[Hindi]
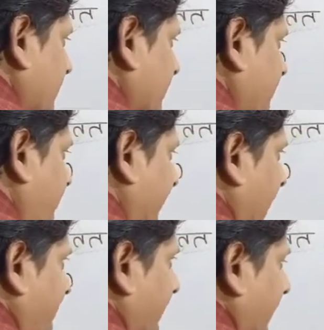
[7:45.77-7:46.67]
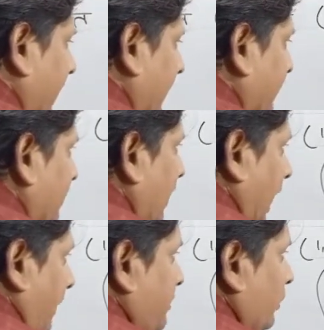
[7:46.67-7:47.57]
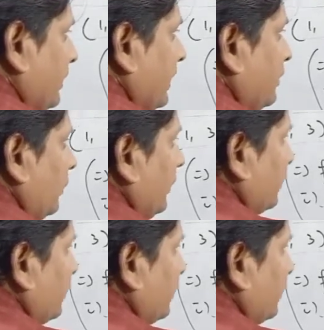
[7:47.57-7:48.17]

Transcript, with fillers: बराबर अब देखो ये u इंटू